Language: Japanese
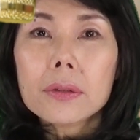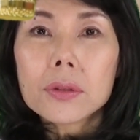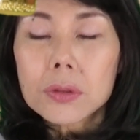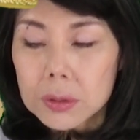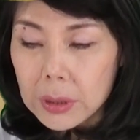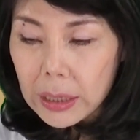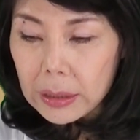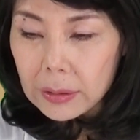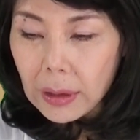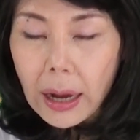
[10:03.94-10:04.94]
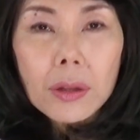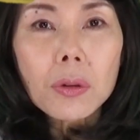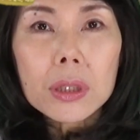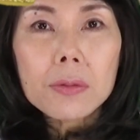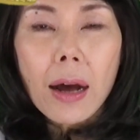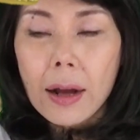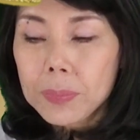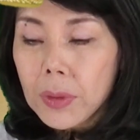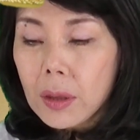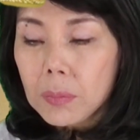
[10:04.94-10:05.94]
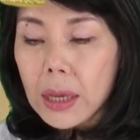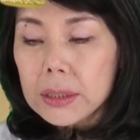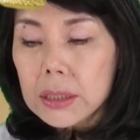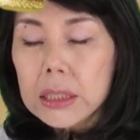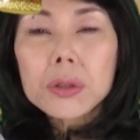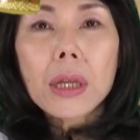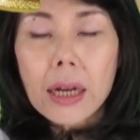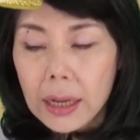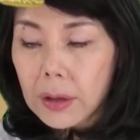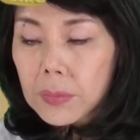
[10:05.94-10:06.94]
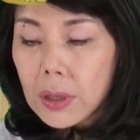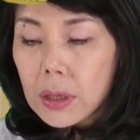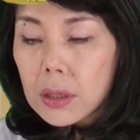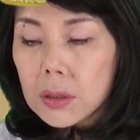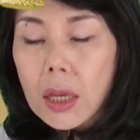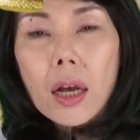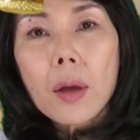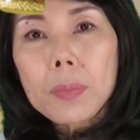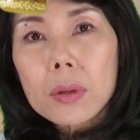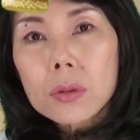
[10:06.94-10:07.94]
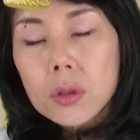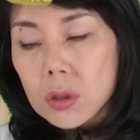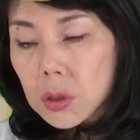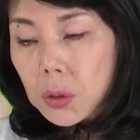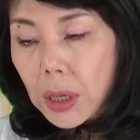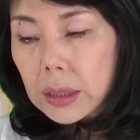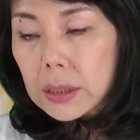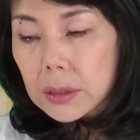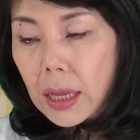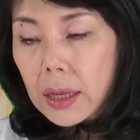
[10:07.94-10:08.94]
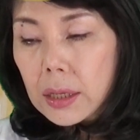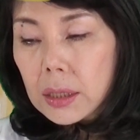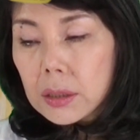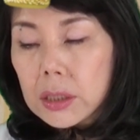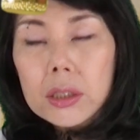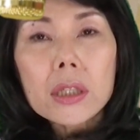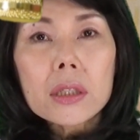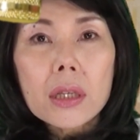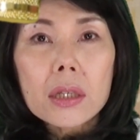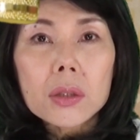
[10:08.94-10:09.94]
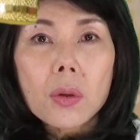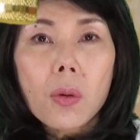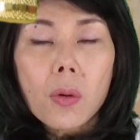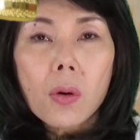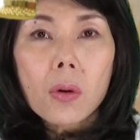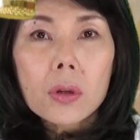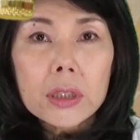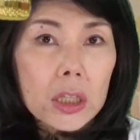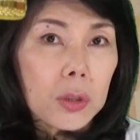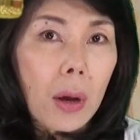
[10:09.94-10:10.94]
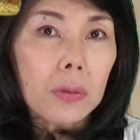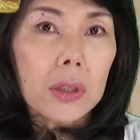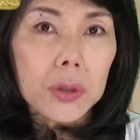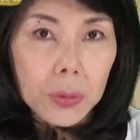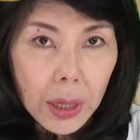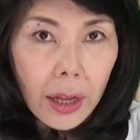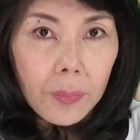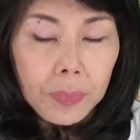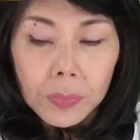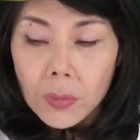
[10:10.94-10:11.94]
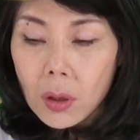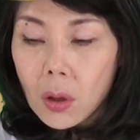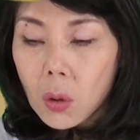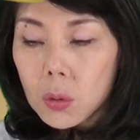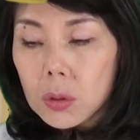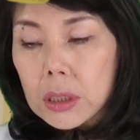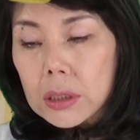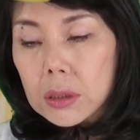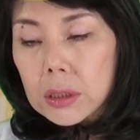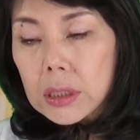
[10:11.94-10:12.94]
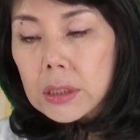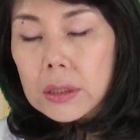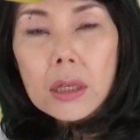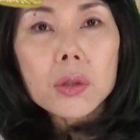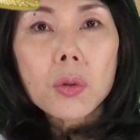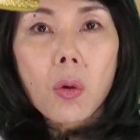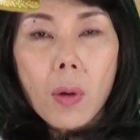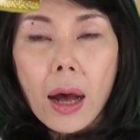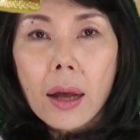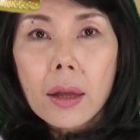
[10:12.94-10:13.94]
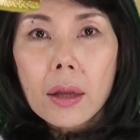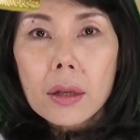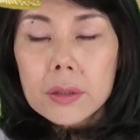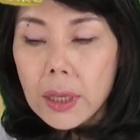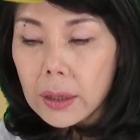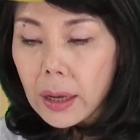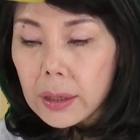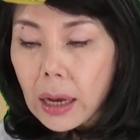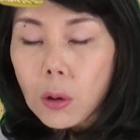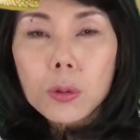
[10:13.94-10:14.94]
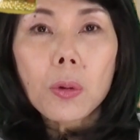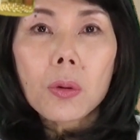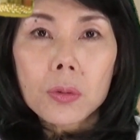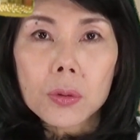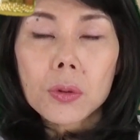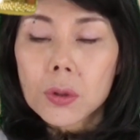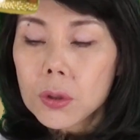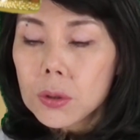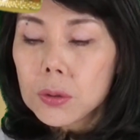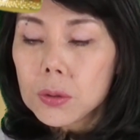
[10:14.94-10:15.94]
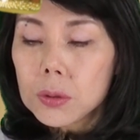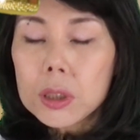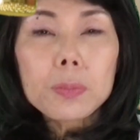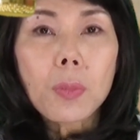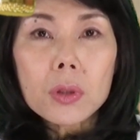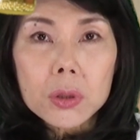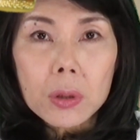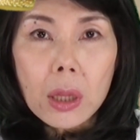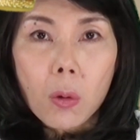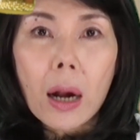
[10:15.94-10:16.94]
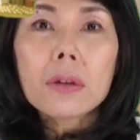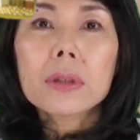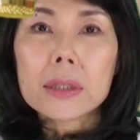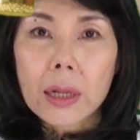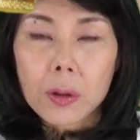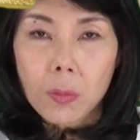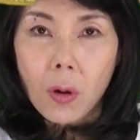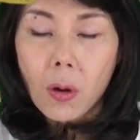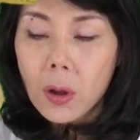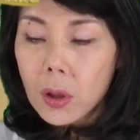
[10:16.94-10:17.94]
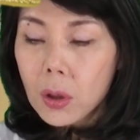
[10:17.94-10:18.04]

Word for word: 作っていった後には明治27年1894年ですね日清戦争をしてしまうんですよね。この日清戦争は世界が驚く日本勝利で終わるんですけれども